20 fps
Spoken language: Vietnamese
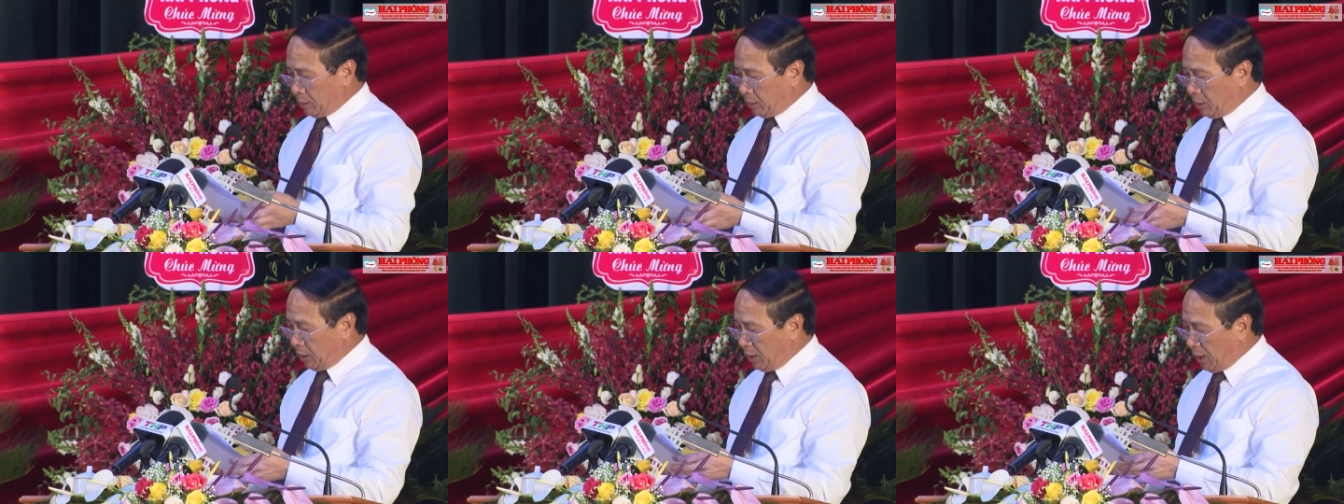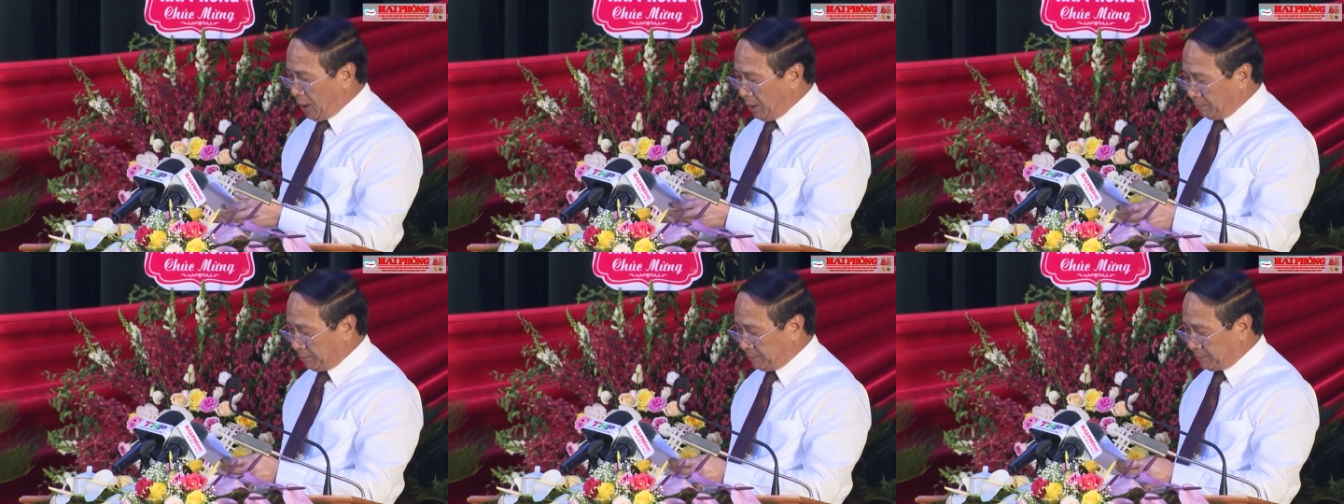Thứ
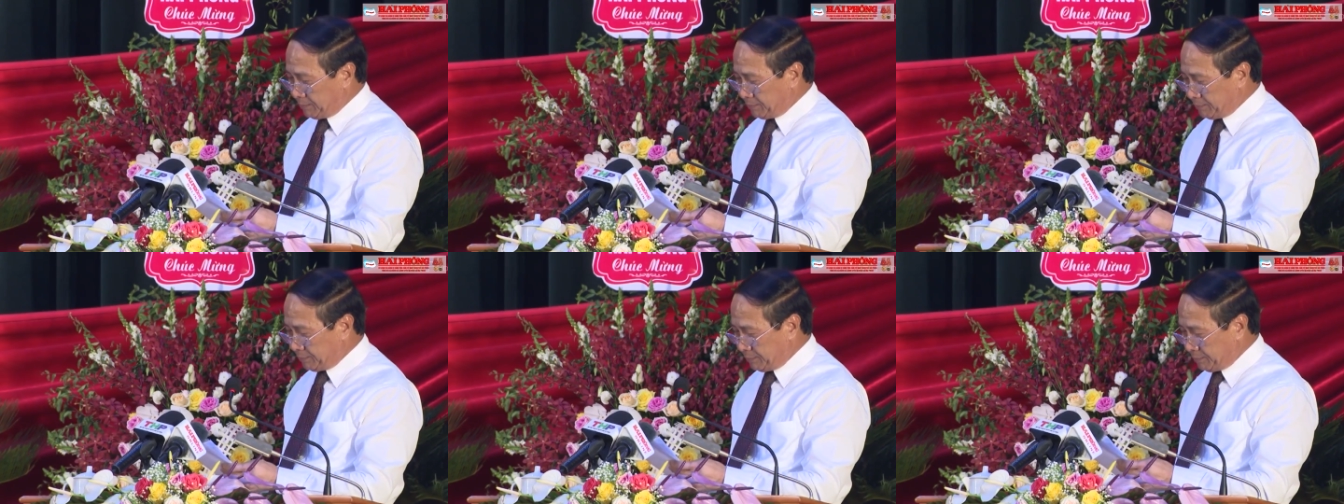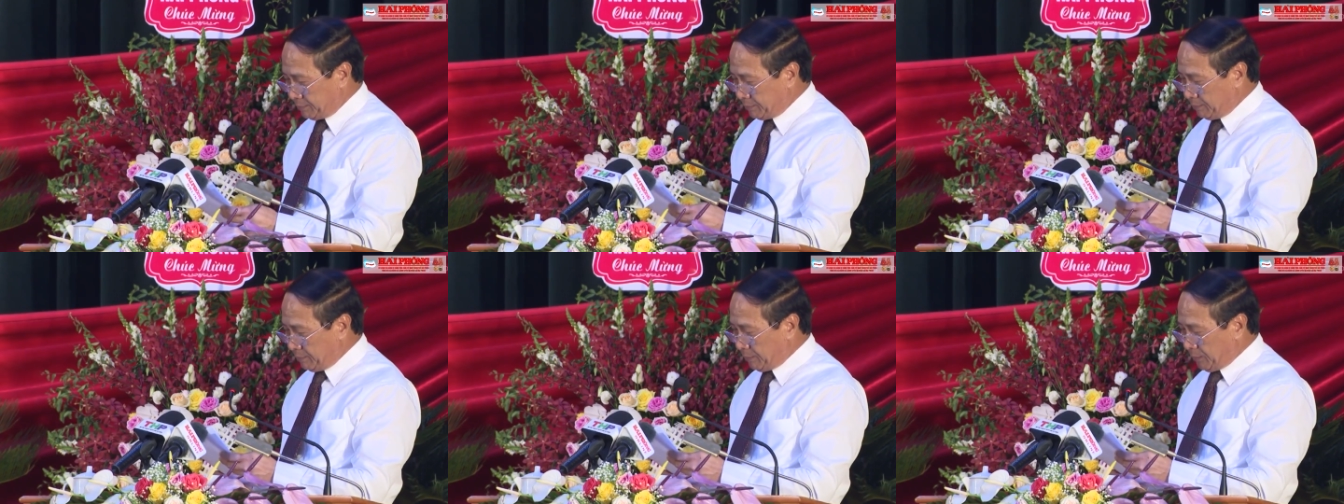năm,
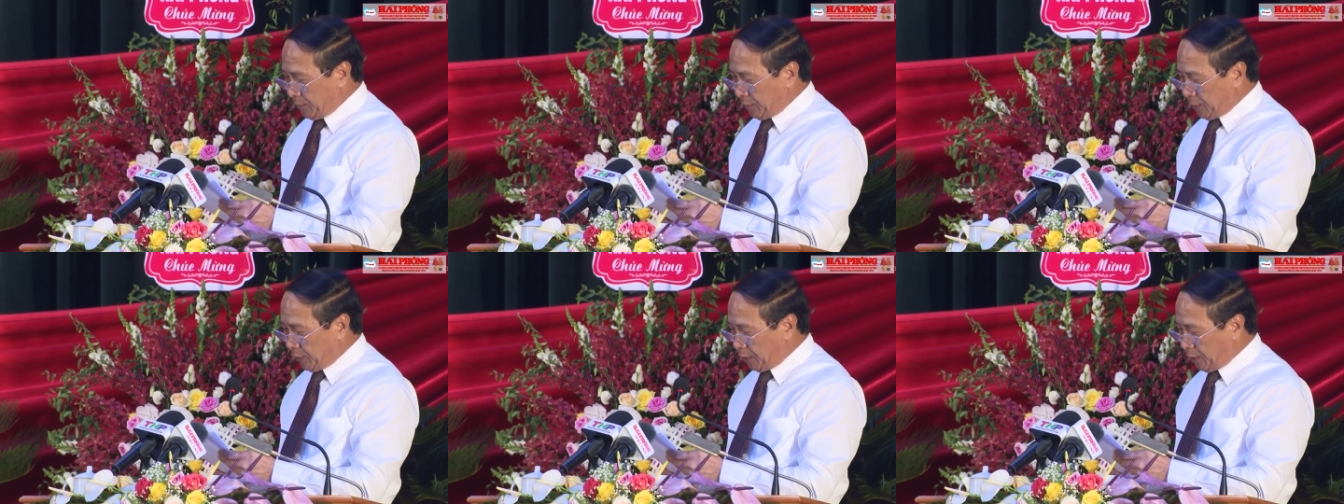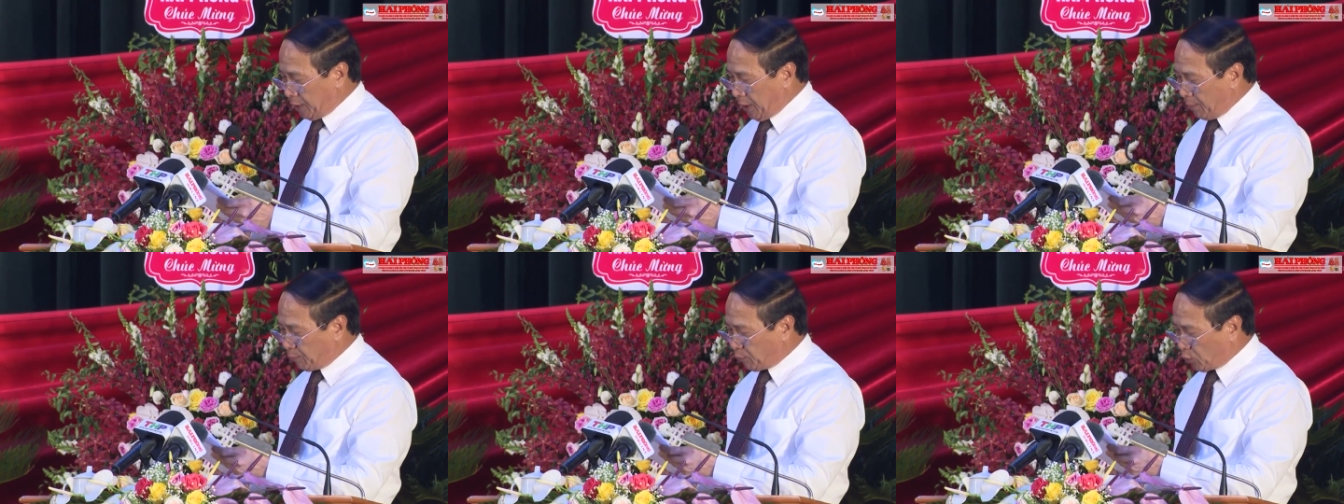
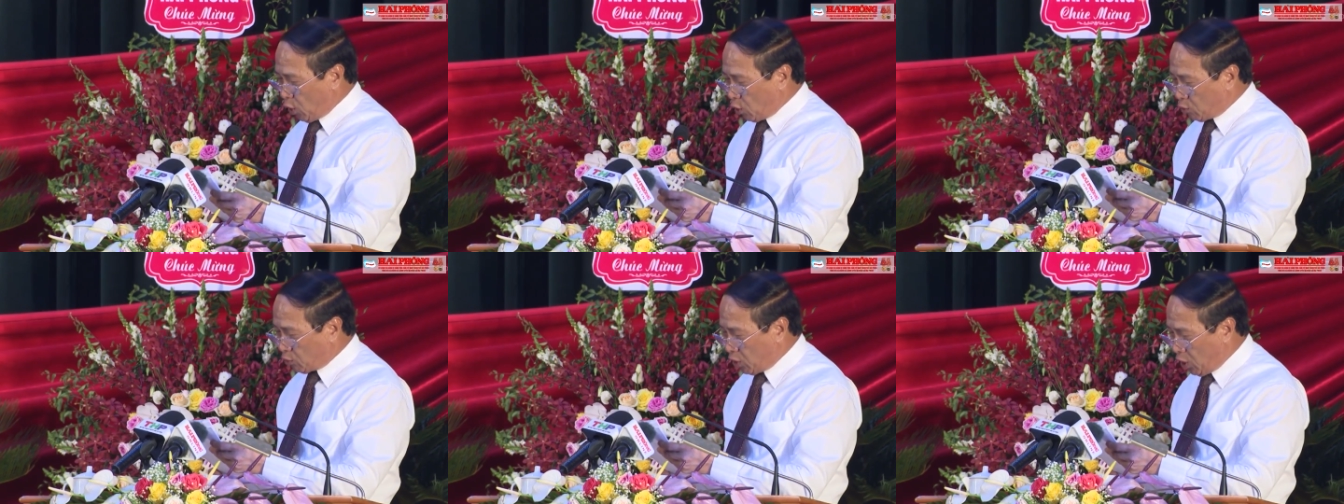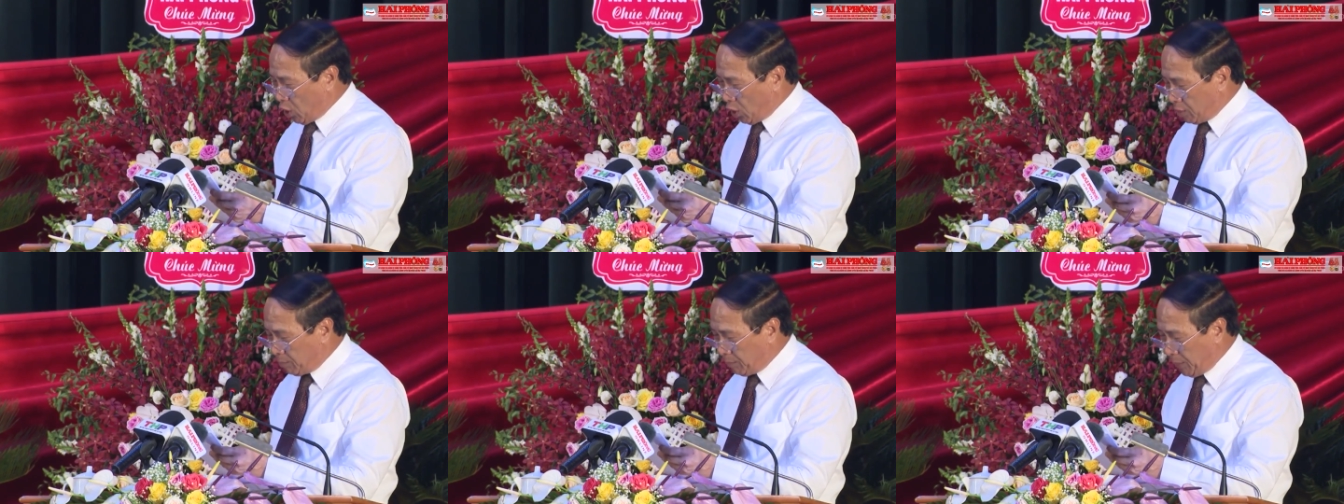tiếp tục
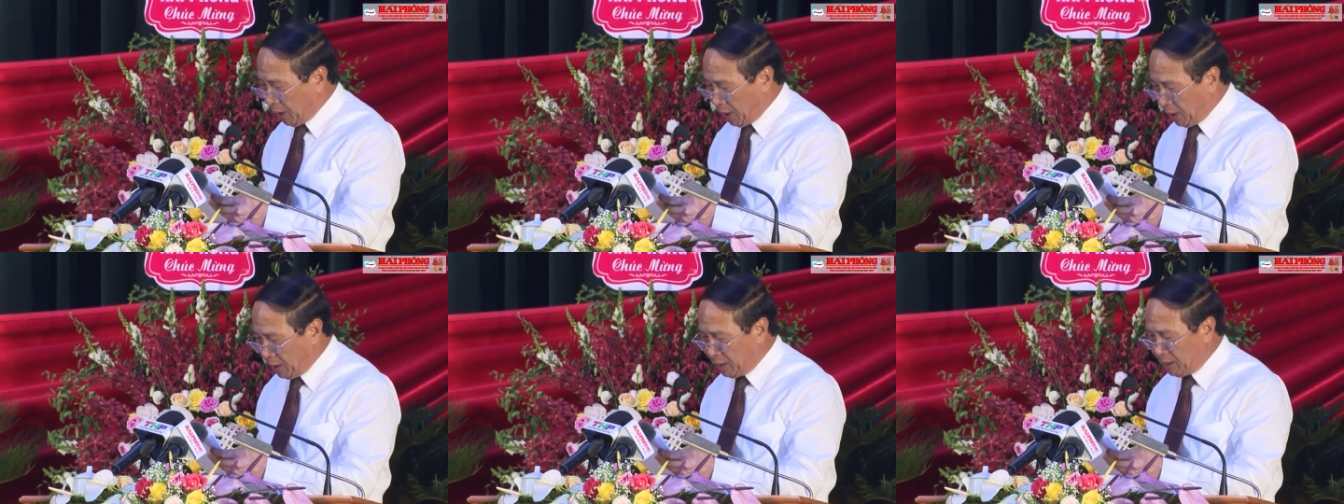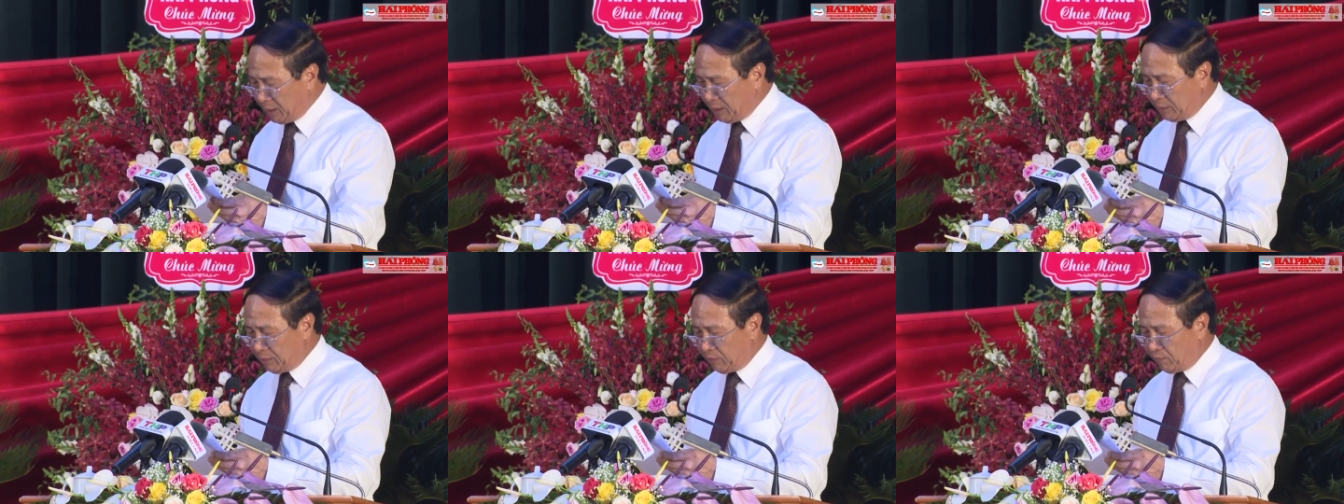đổi
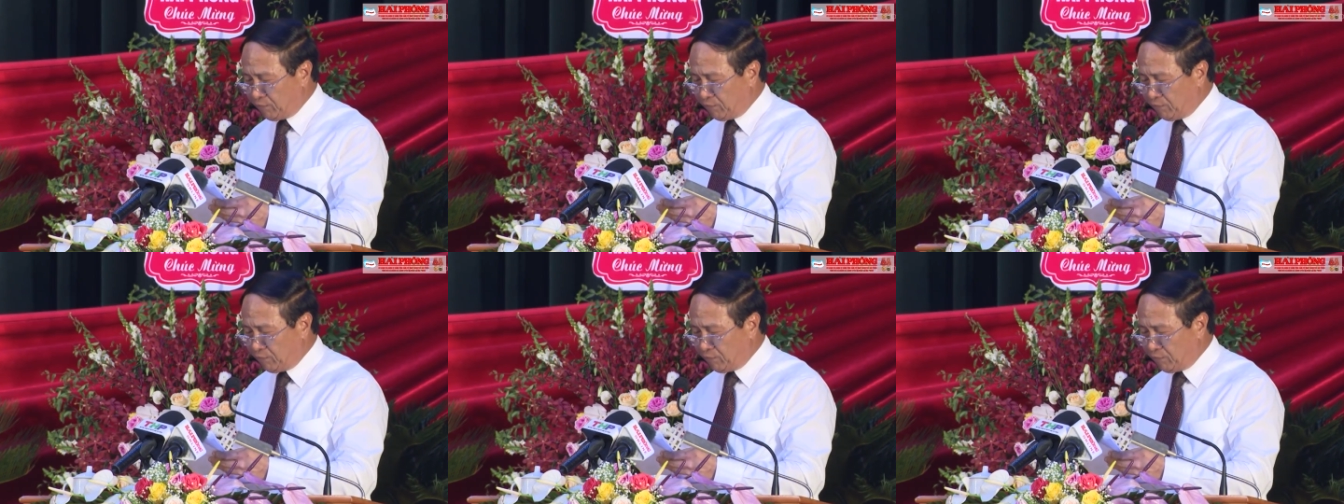mới